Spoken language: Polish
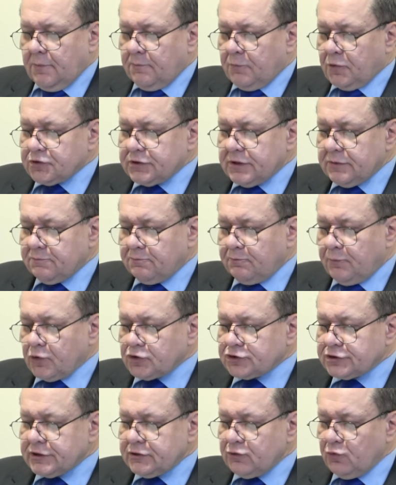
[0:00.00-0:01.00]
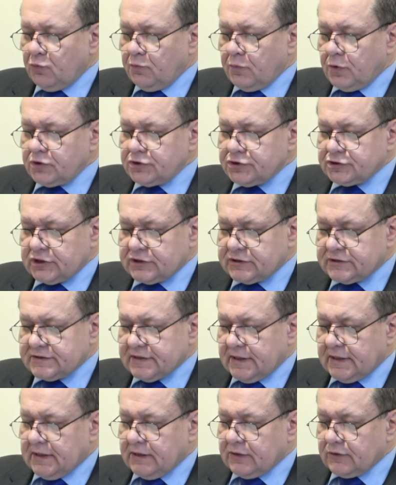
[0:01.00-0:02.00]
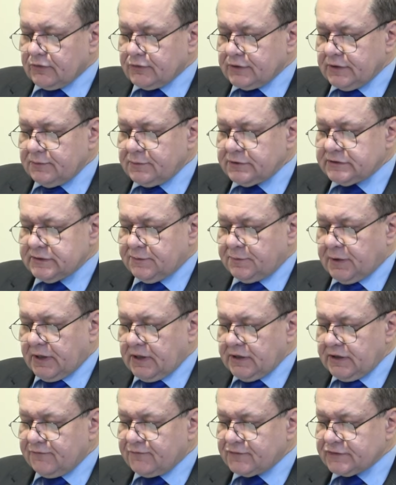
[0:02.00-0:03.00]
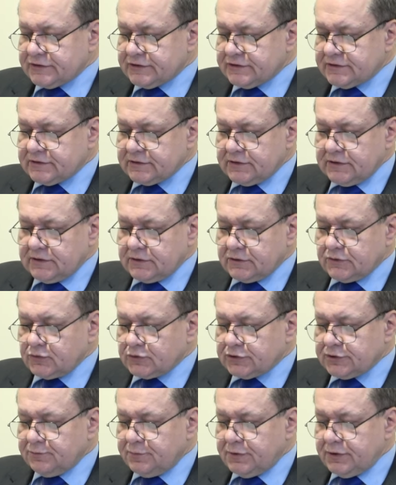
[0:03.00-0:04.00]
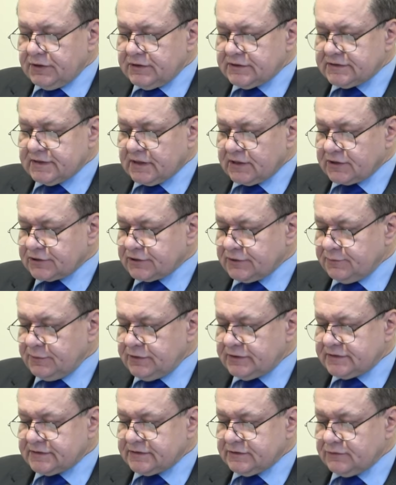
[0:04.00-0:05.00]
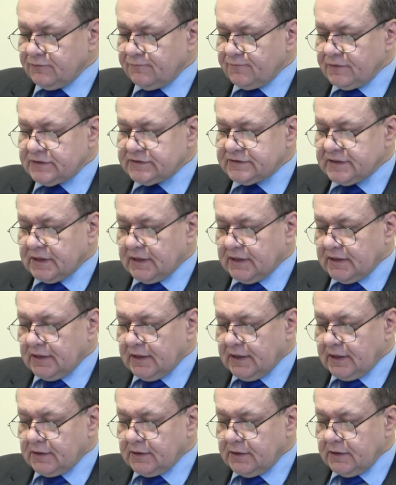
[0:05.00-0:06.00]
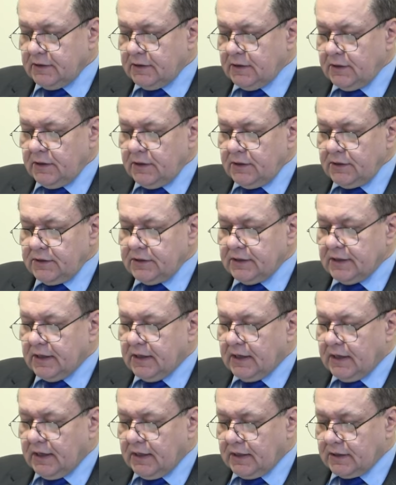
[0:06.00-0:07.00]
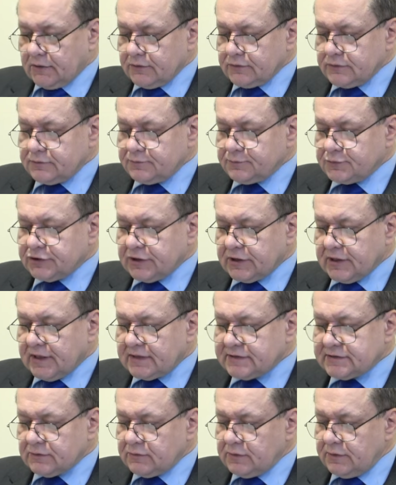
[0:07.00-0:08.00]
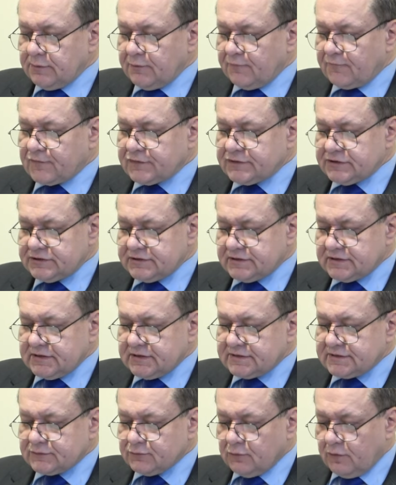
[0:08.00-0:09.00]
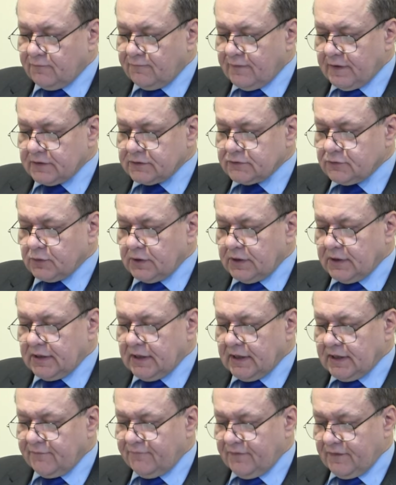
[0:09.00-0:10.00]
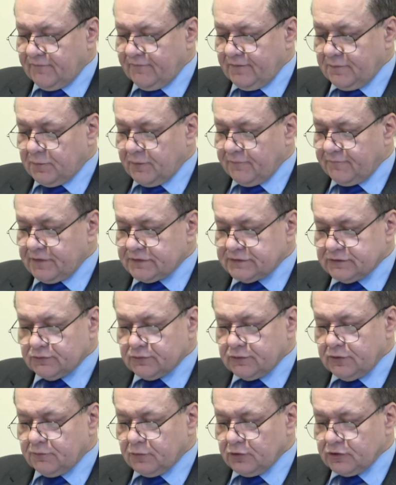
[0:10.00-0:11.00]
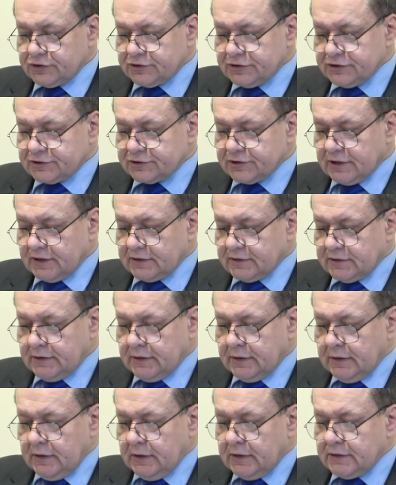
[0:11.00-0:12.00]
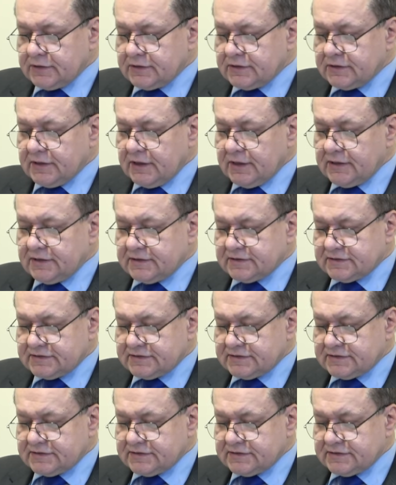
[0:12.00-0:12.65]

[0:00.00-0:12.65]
Potem poszedł Mojżesz z Aaronem i zebrali wszystkich, którzy byli starszymi synów Izraela. I Aaron przekazał im wszystkie słowa, które Jahwe wypowiedział do Mojżesza, ten